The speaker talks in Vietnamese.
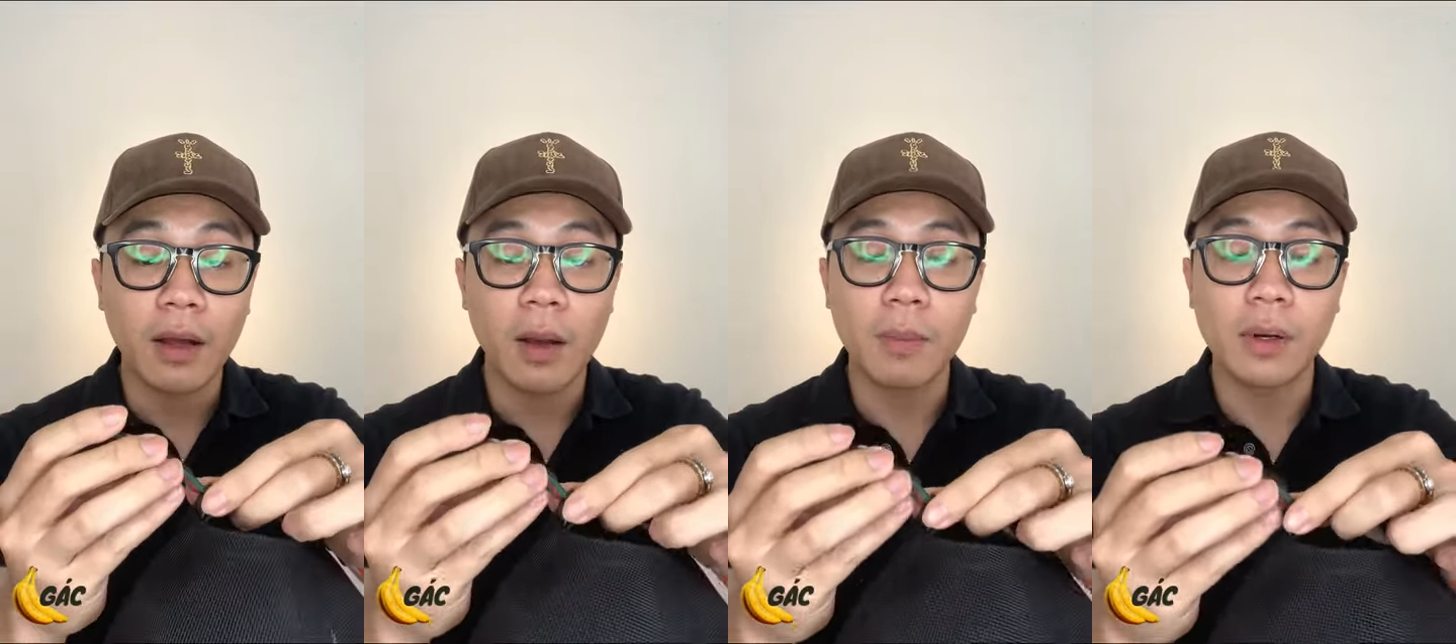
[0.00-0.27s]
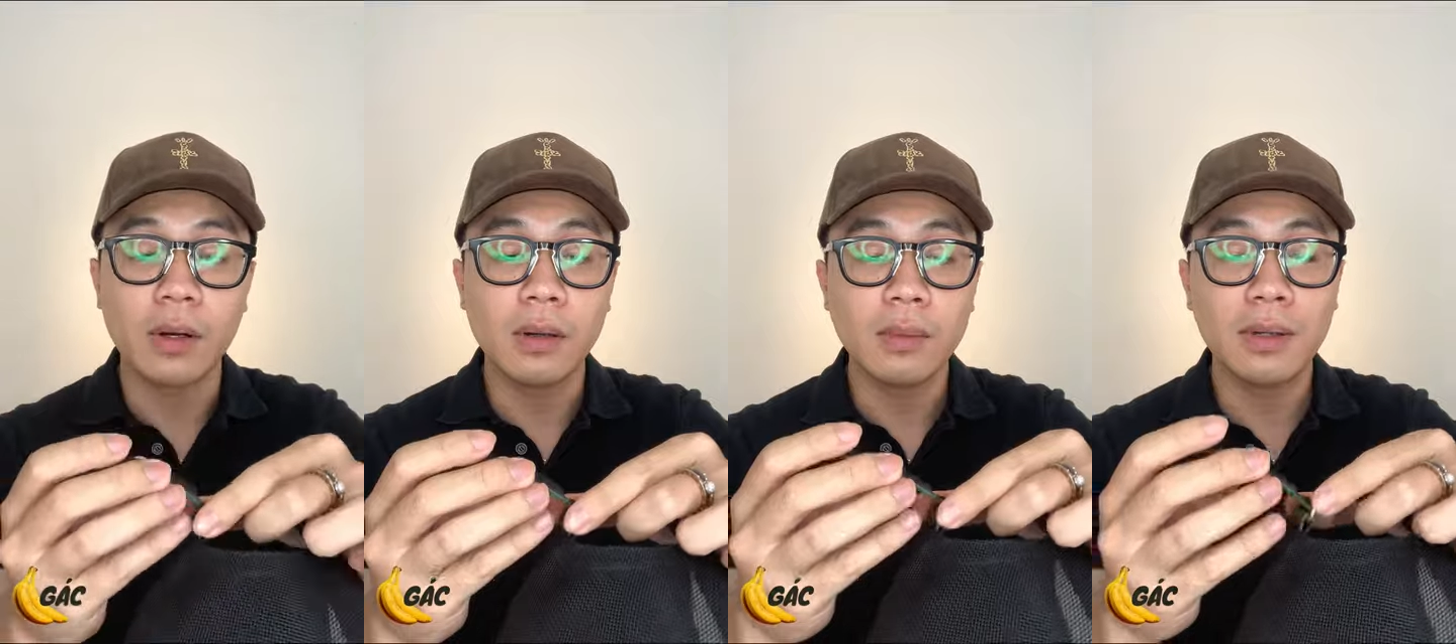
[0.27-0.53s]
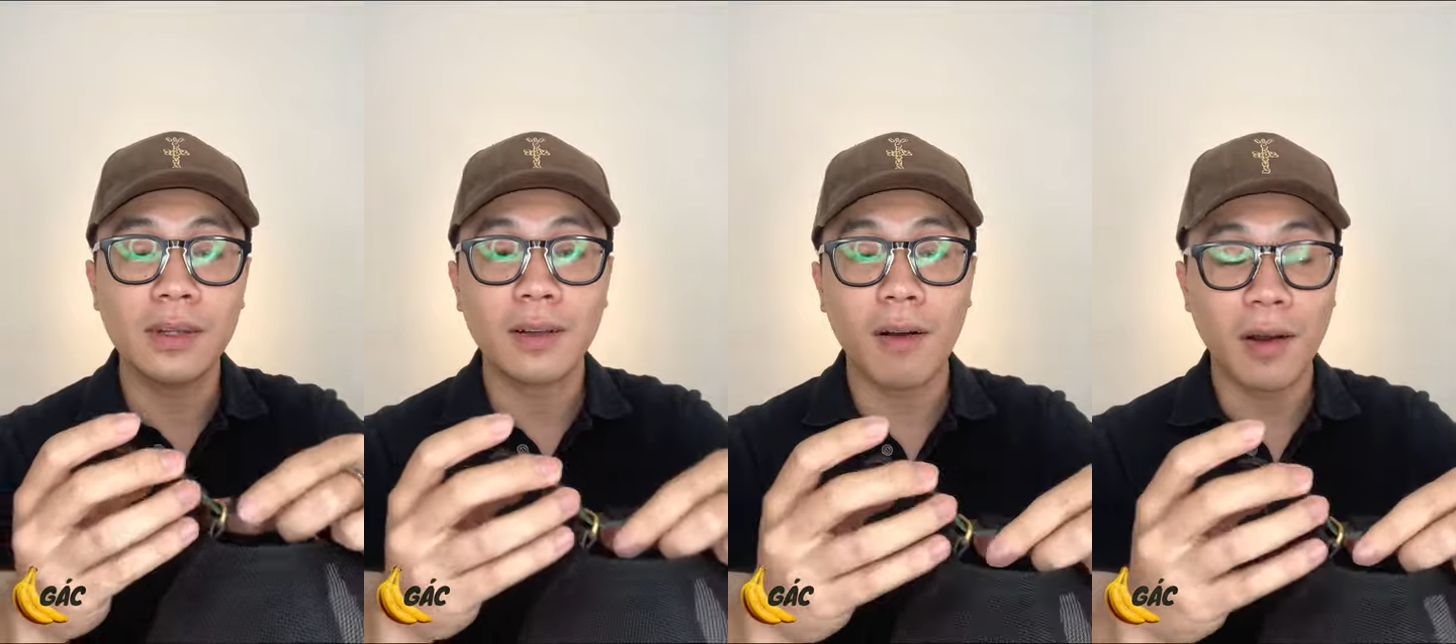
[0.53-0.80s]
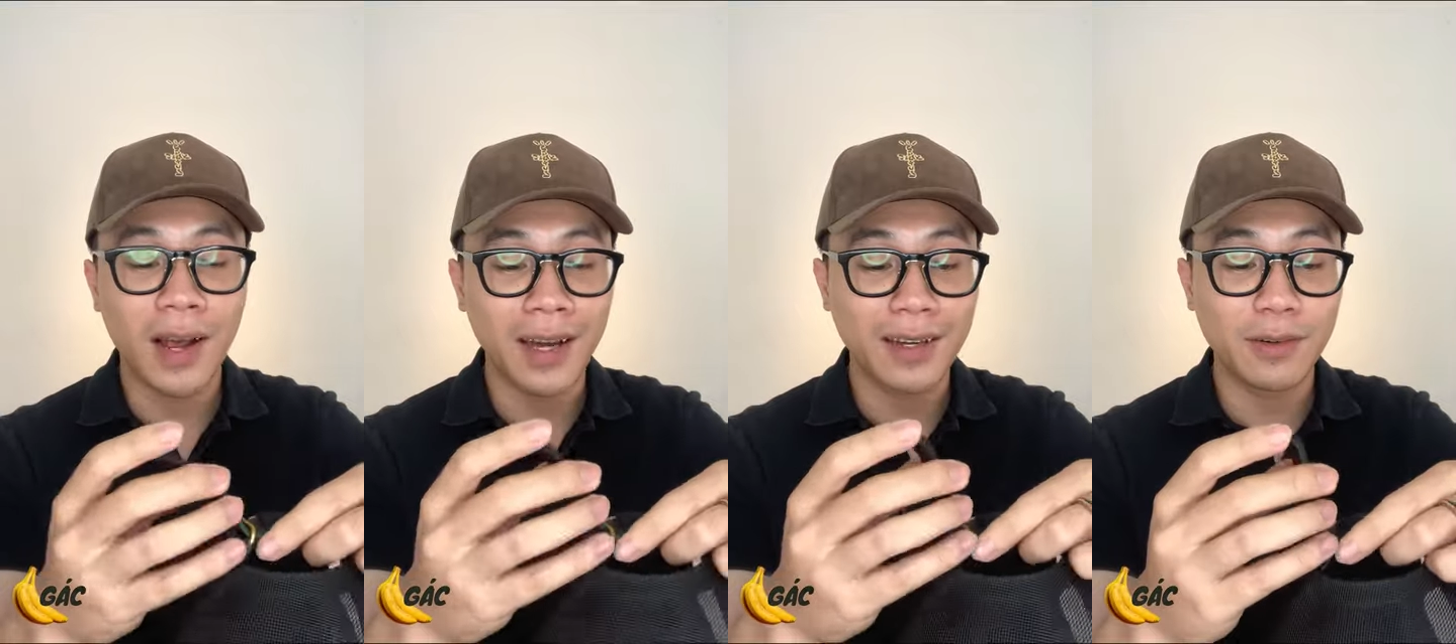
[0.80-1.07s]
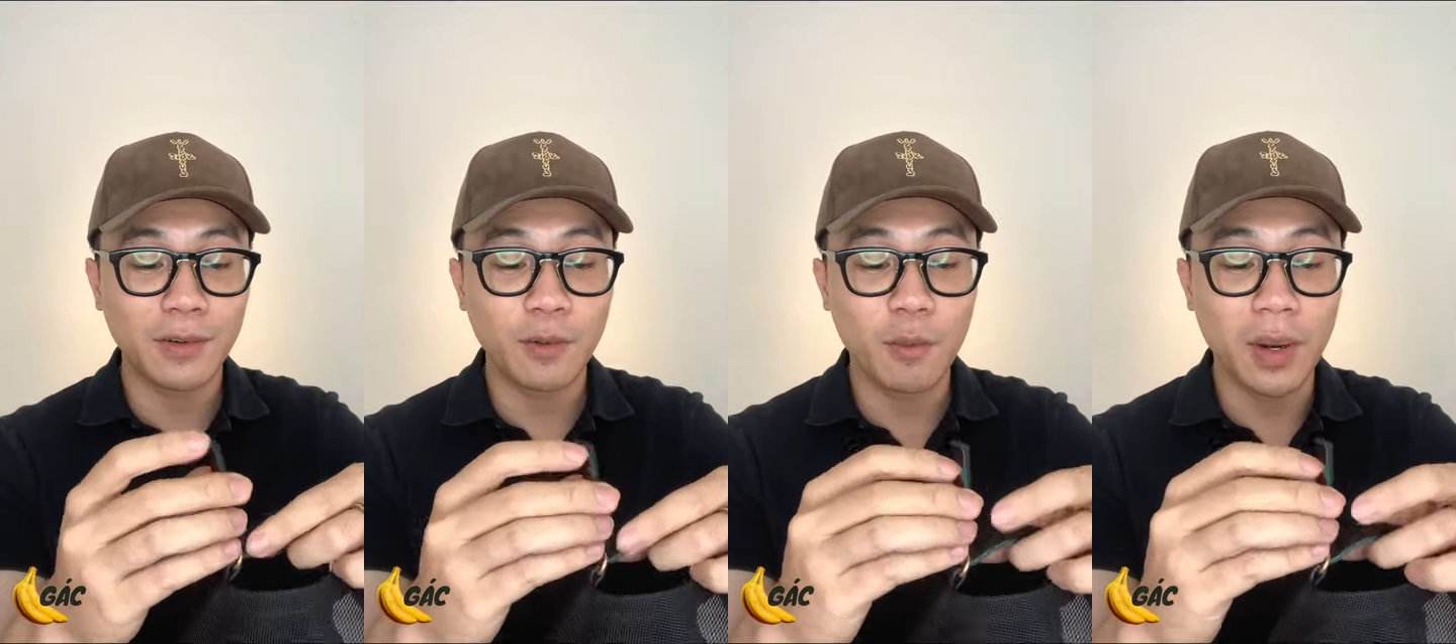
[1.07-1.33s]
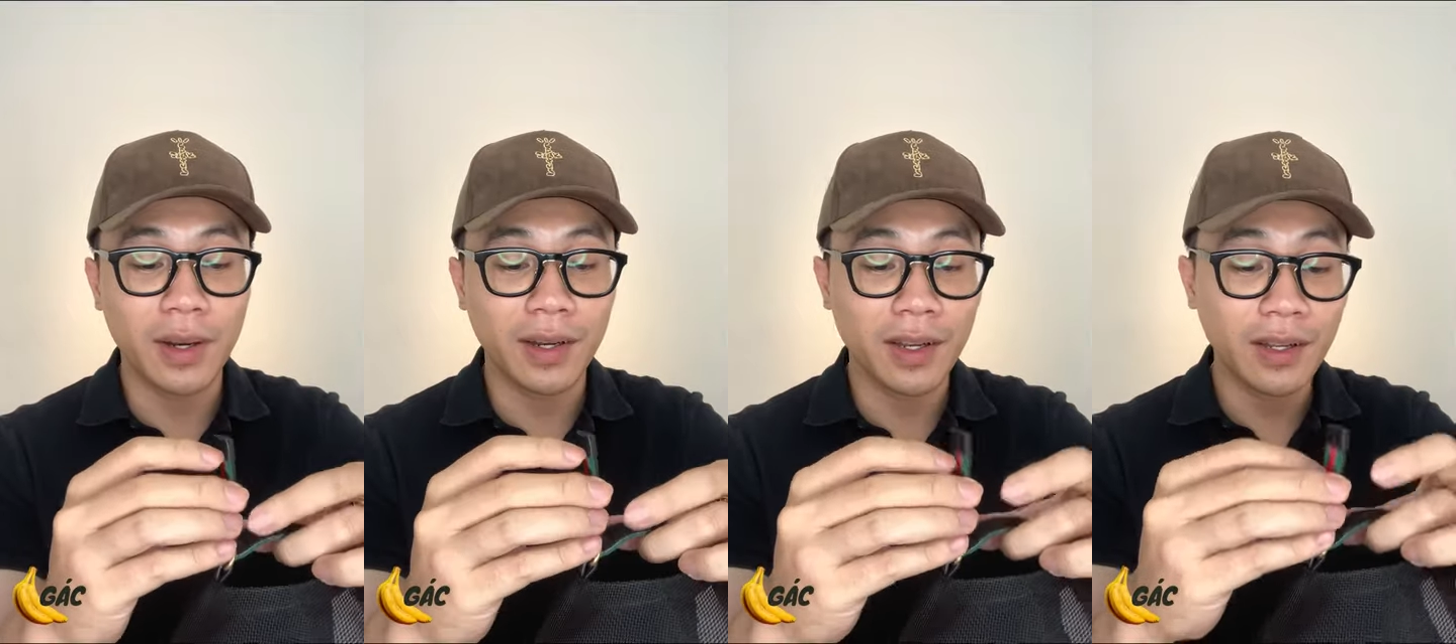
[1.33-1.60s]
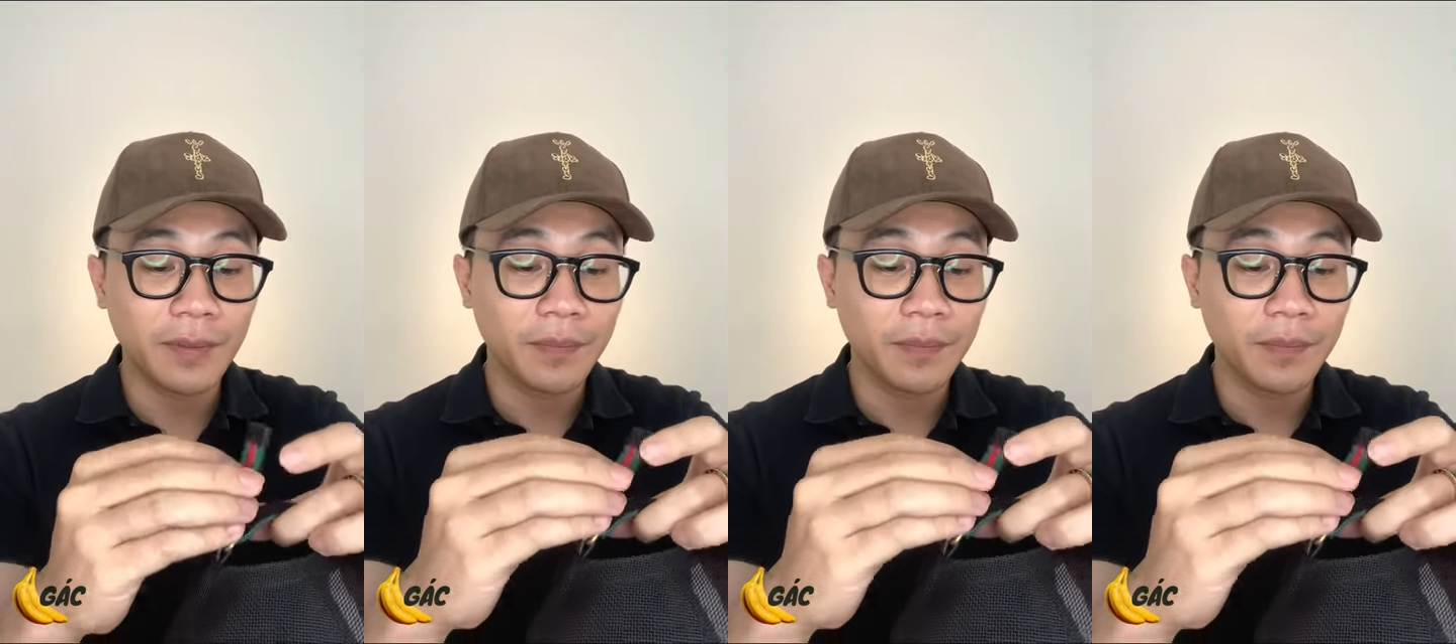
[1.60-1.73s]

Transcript: Hôm bữa không có khách của mình á,